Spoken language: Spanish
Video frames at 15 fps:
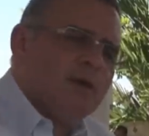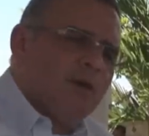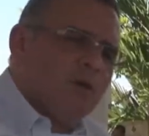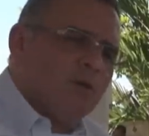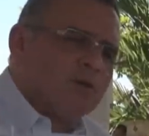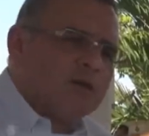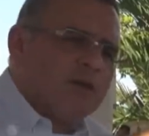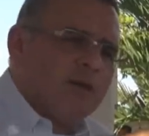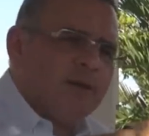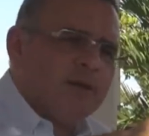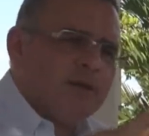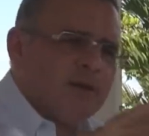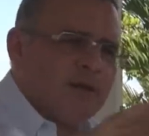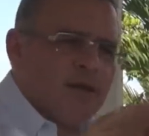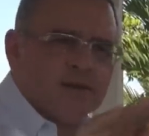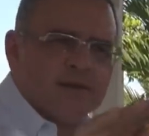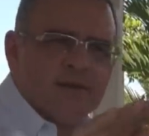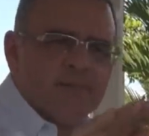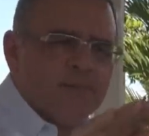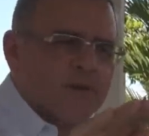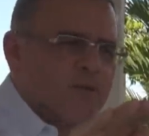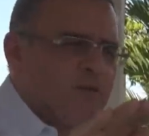Los temas de
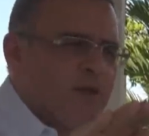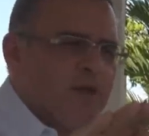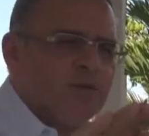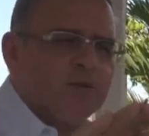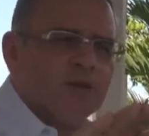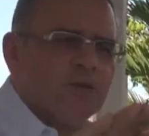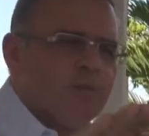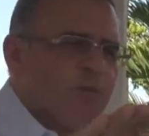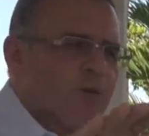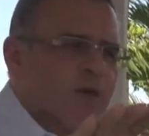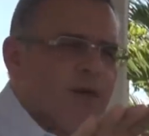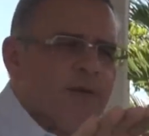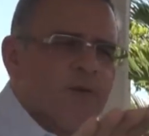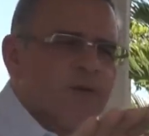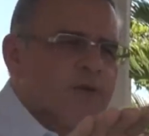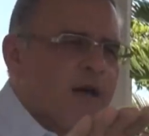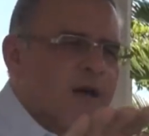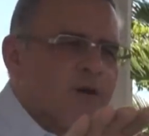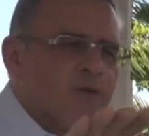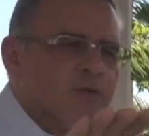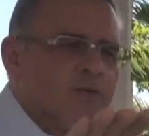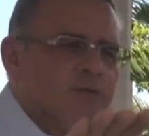carácter personal no tengo por qué
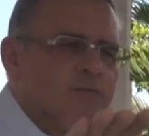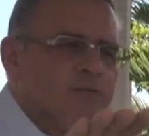abordarlos.